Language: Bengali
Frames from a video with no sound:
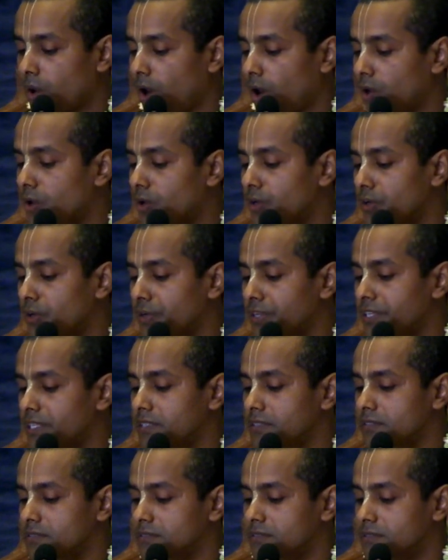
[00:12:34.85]
কখনোই
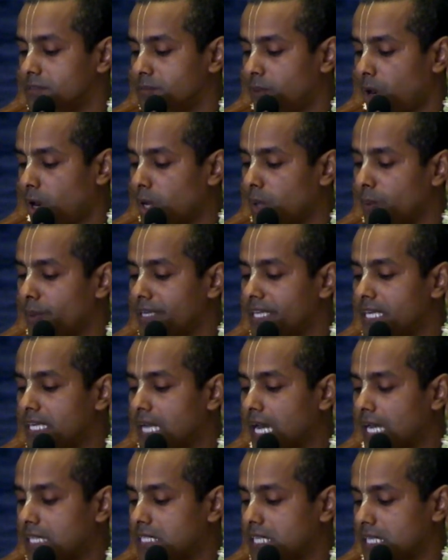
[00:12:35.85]
ভগবানের
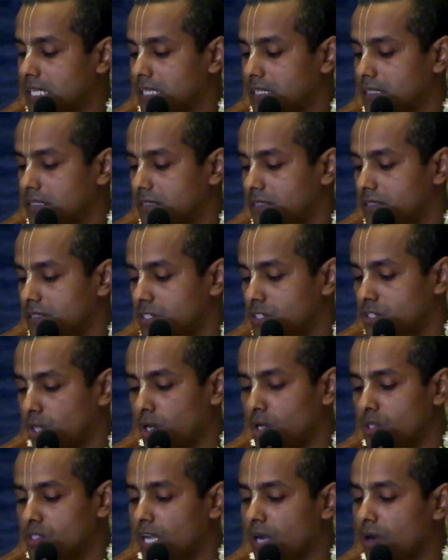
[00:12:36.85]
কাছে
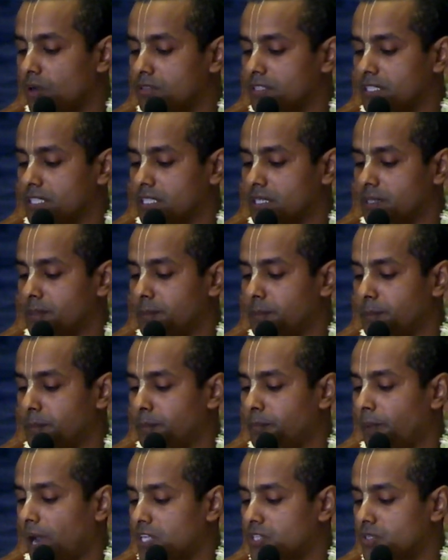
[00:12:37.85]
জড়জাগতিক
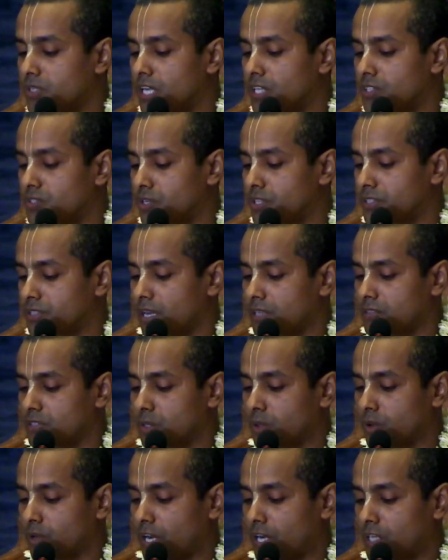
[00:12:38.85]
বাসনা চরিতার্থ
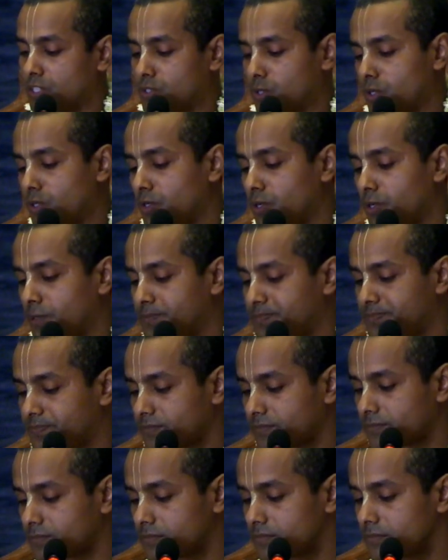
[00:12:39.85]
করার জন্য
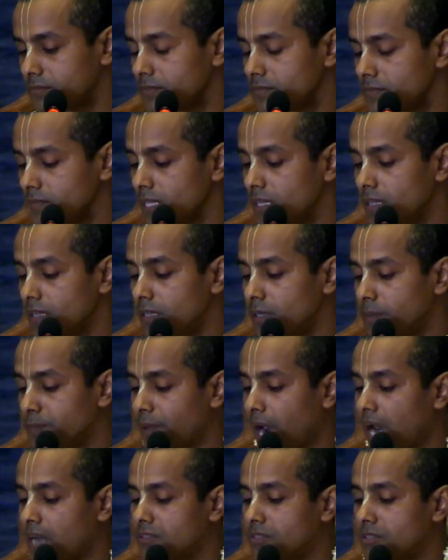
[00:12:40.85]

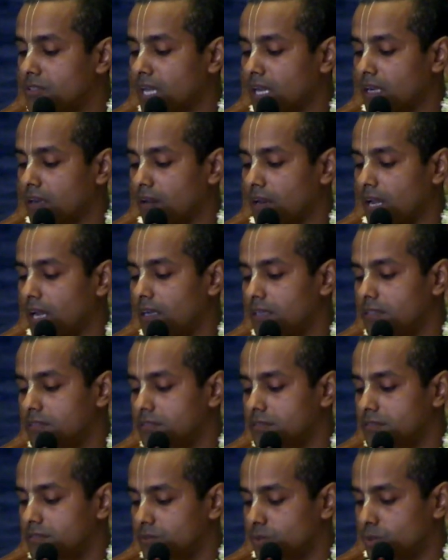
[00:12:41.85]
প্রার্থনা করা
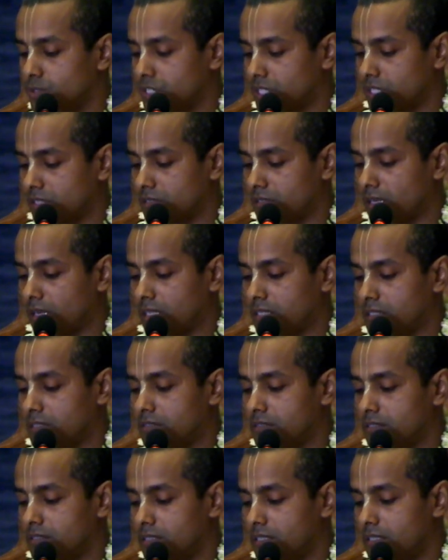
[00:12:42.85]
উচিত নয়
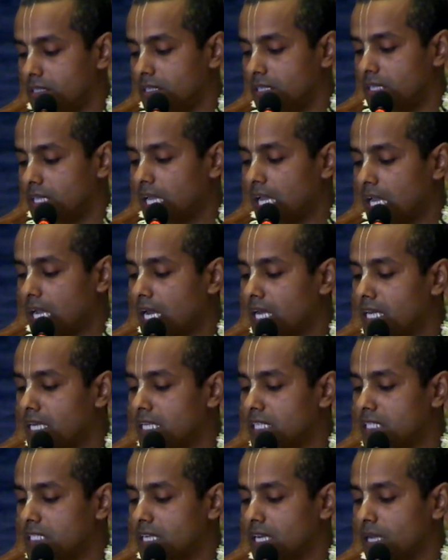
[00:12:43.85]
এখানে
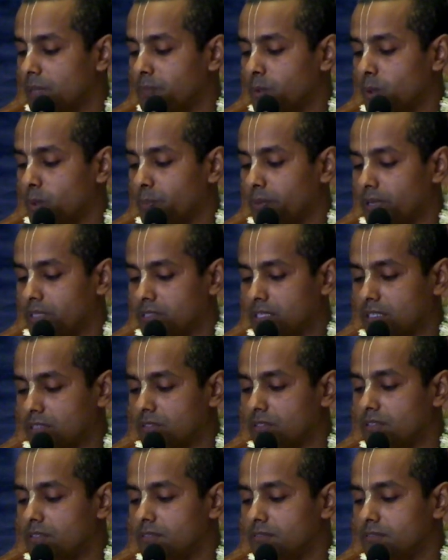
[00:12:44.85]
শিলা
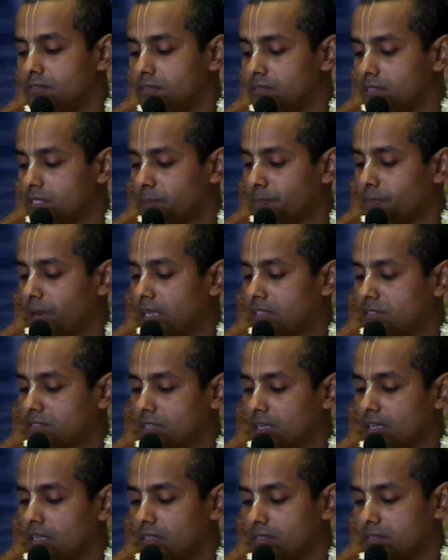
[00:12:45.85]

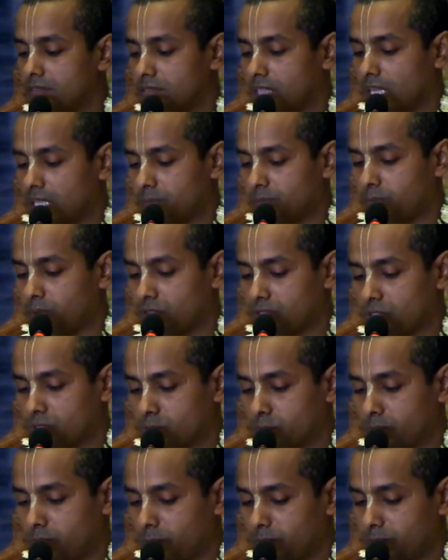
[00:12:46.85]
প্রাঞ্জল তাৎপর্য
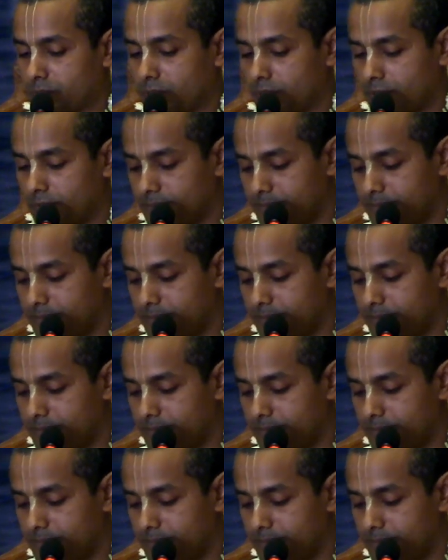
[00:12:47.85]
সমাপ্ত